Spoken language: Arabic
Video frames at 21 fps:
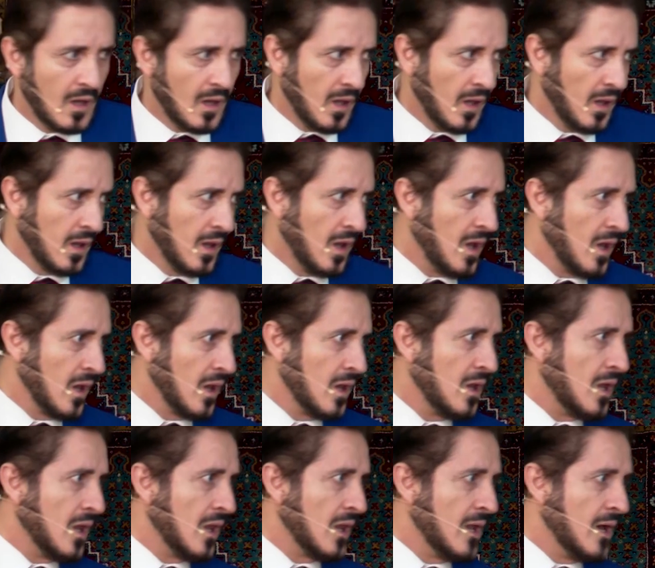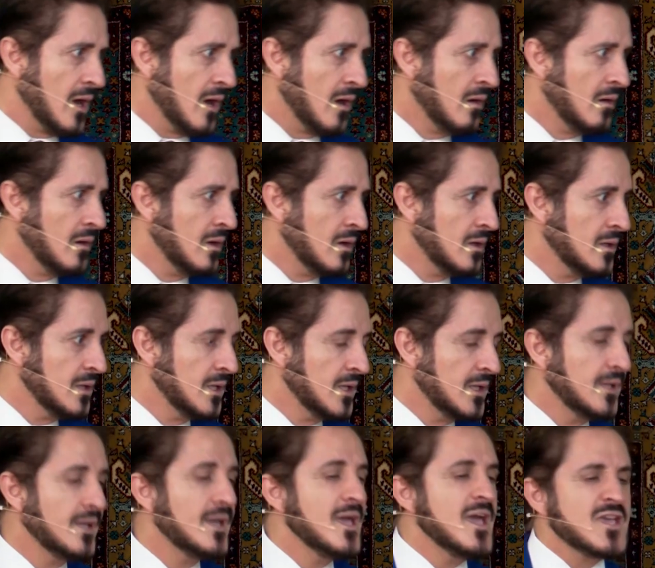الله الله الله
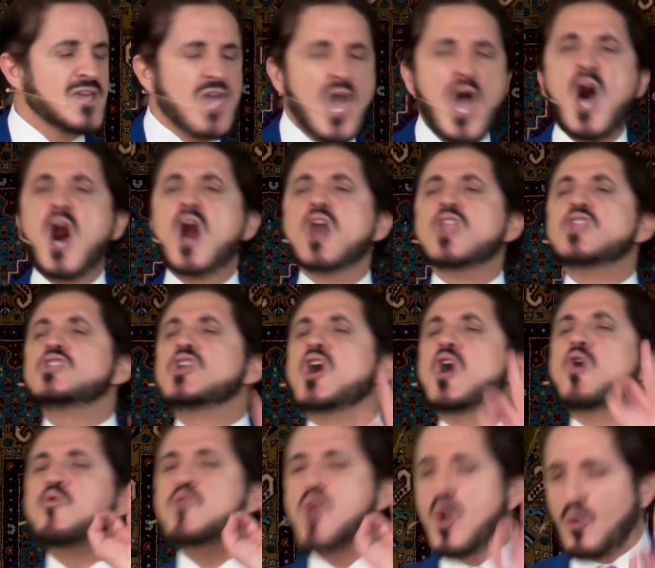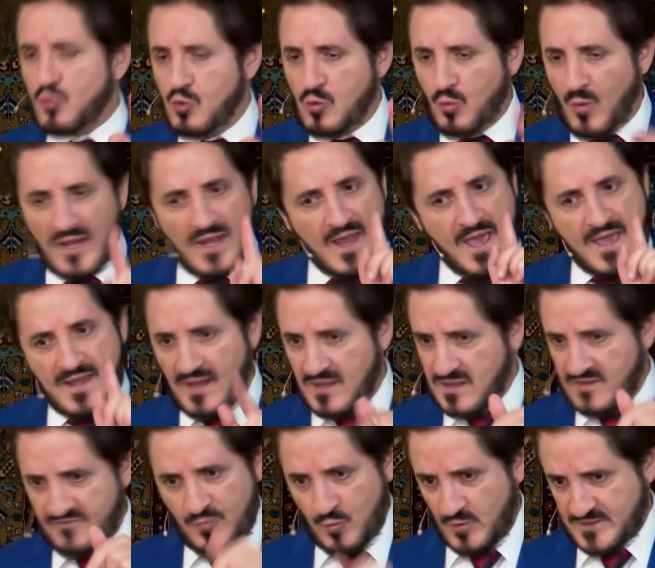كأنه يقول والله
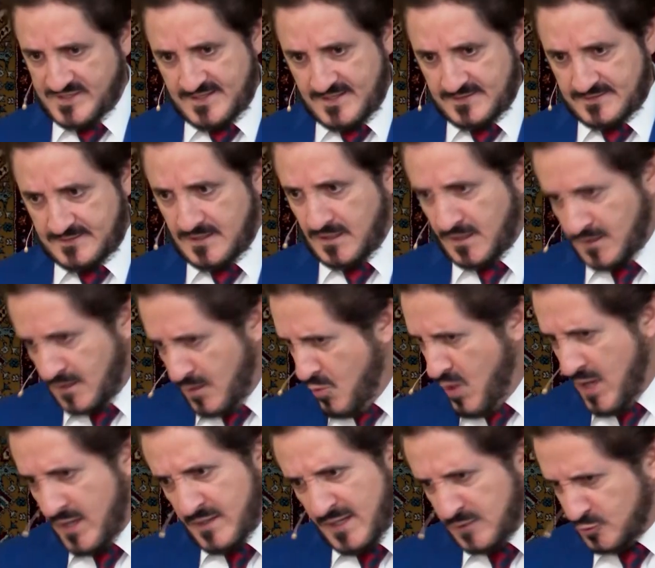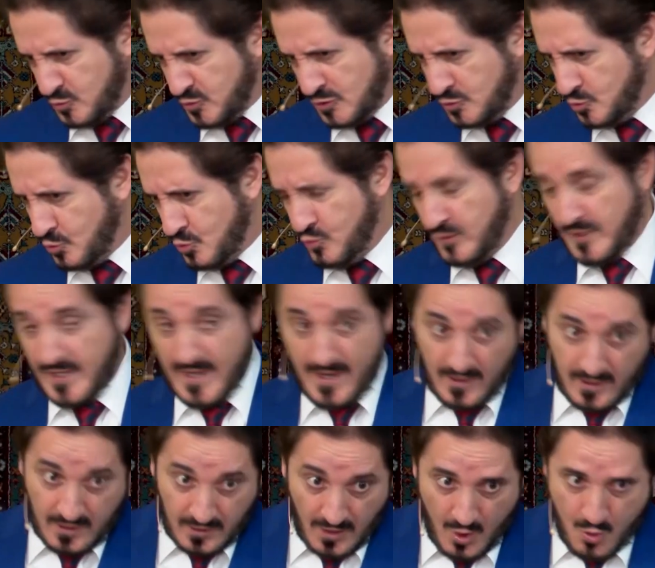العظيم في وصيتي اقرأوها لا تصدقوني
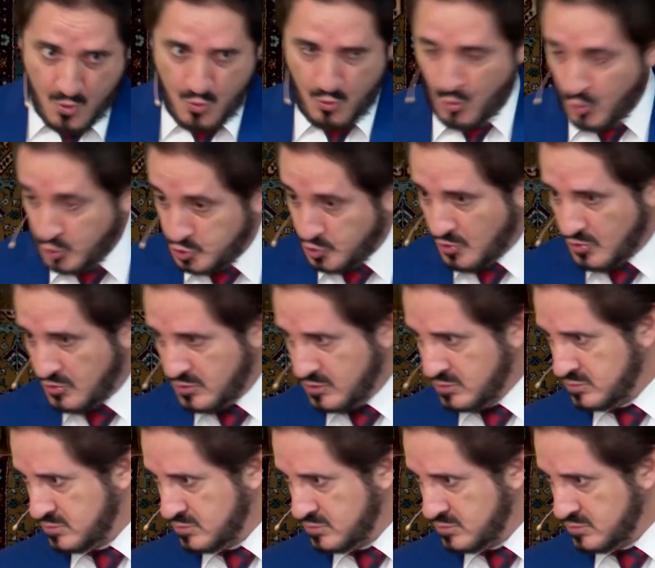اقرأوا عودوا